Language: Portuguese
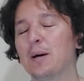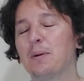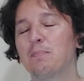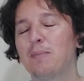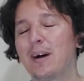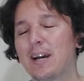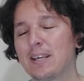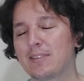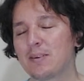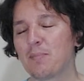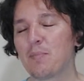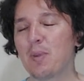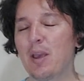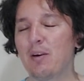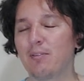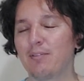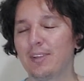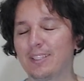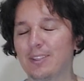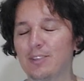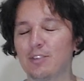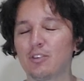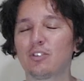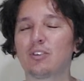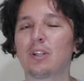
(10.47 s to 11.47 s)
Mas a minha
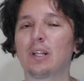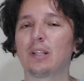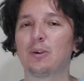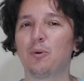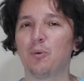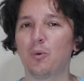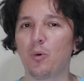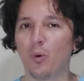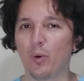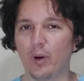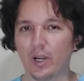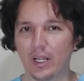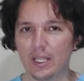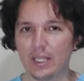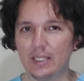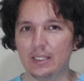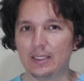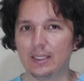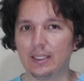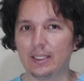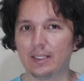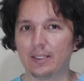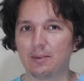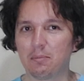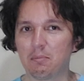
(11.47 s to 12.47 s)
vida, a gente tá tão
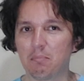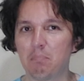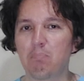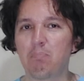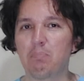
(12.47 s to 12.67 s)
corrida,